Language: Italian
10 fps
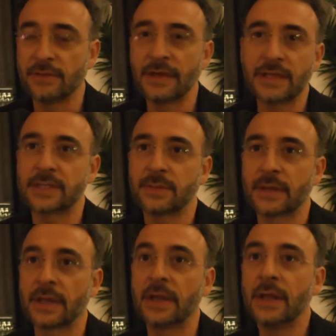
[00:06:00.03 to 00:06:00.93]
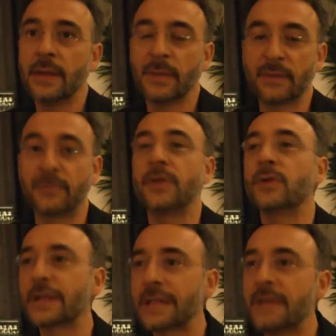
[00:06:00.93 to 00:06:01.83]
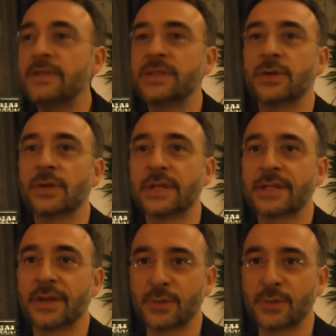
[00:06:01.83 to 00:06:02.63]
diversi perché perfino la televisione sta